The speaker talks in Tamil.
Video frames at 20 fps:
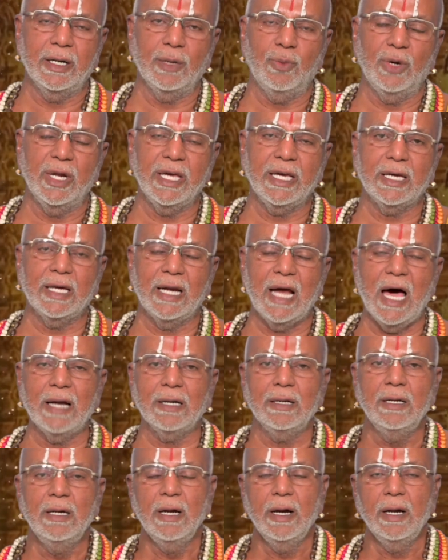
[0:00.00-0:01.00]
என்று
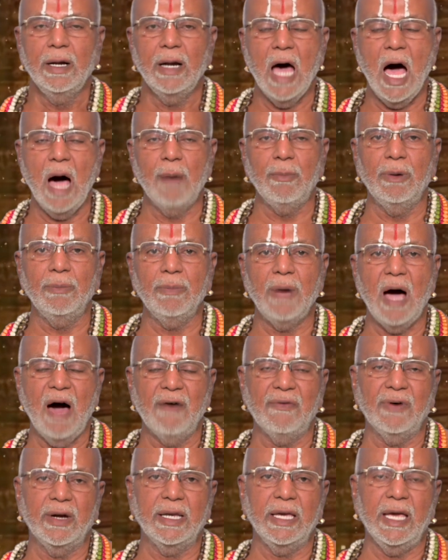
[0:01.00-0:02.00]
முடிக்கிறார் நாமும்
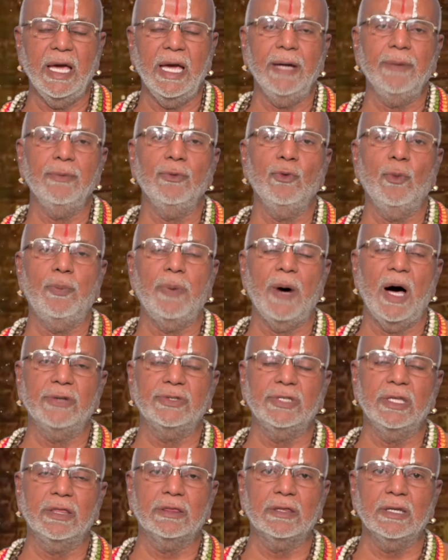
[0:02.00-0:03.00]
அவரையே
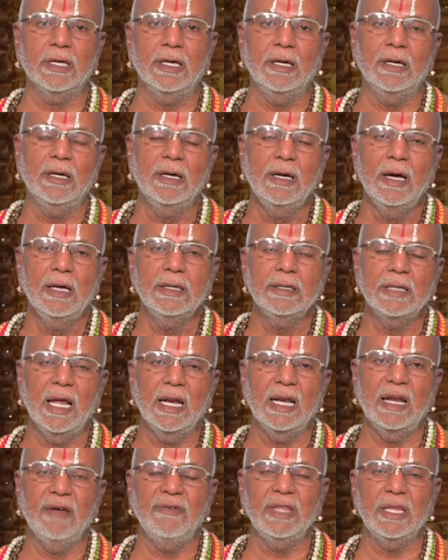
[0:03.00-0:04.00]
உபாசித்து
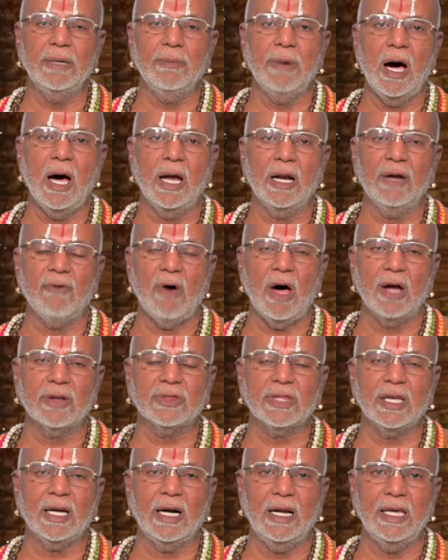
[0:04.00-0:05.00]
நல்ல விதமான
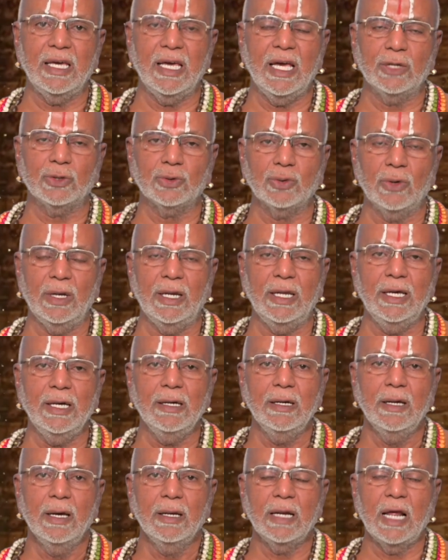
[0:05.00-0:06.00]
வார்த்தைகளையே சொல்லி
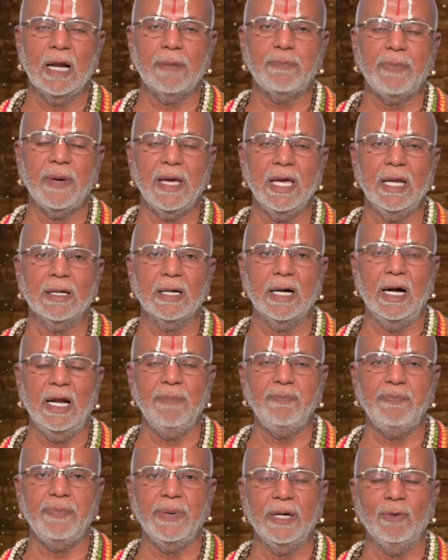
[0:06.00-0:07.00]

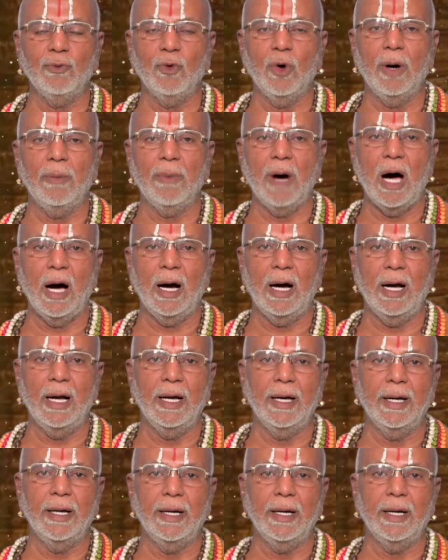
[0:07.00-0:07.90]
நற்பயன்களை பெறுவோமாக